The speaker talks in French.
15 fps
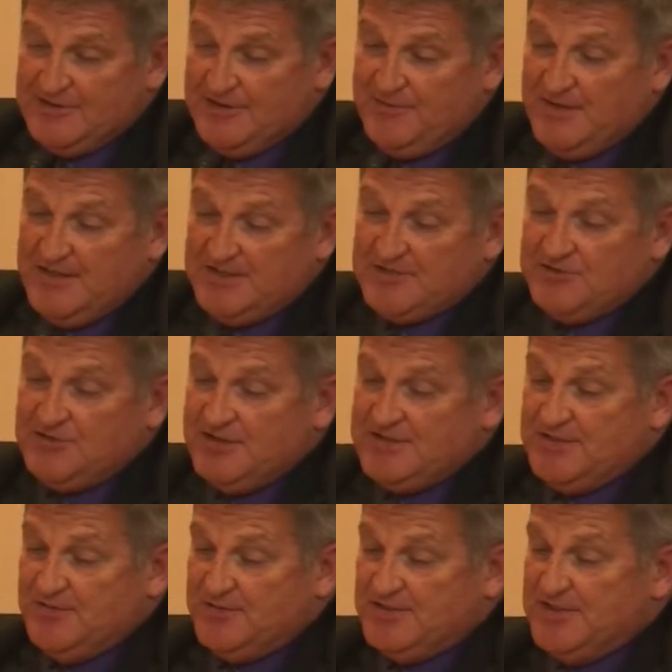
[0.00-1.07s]
J'ai fait des
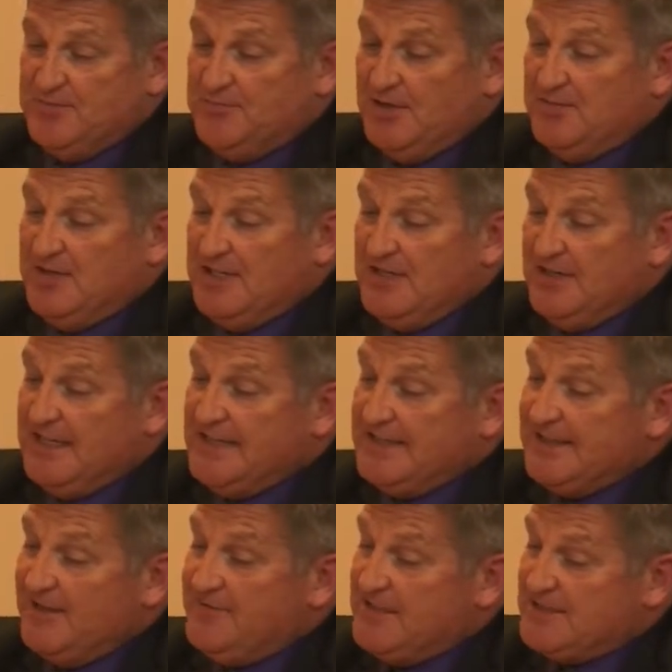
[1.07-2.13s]
suggestions aussi pour améliorer les
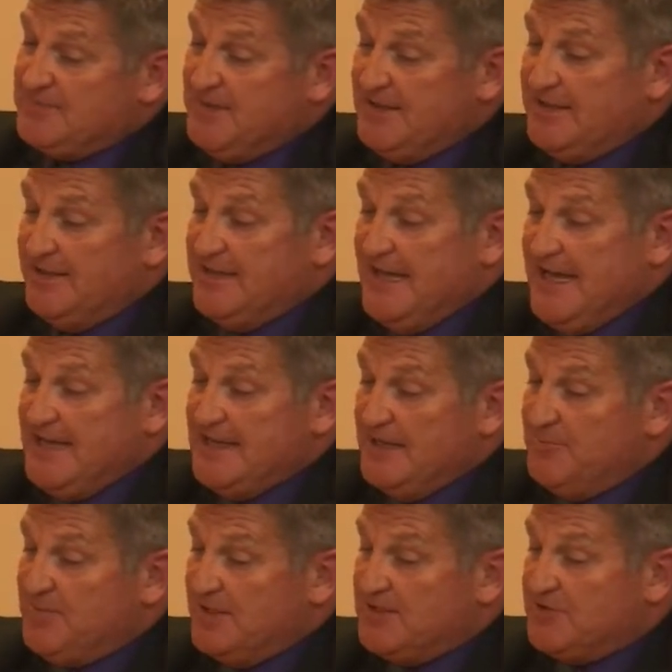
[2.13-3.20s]
traverses piétonnières,
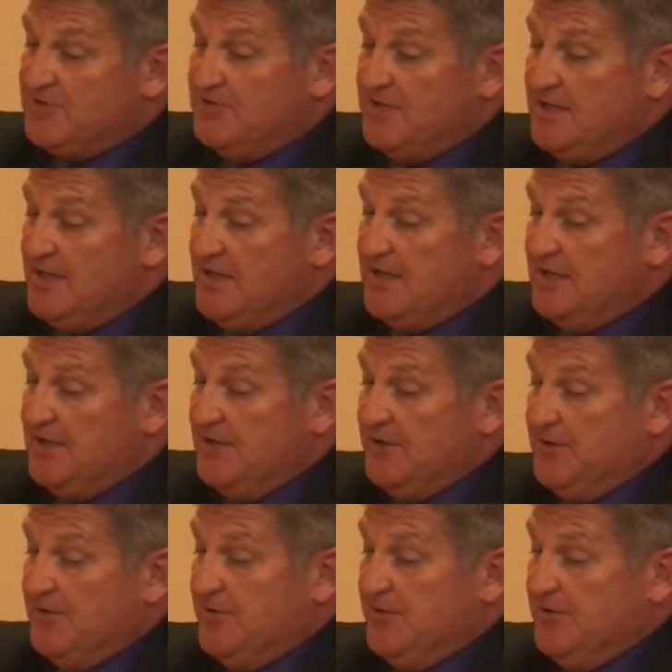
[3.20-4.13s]
en particulier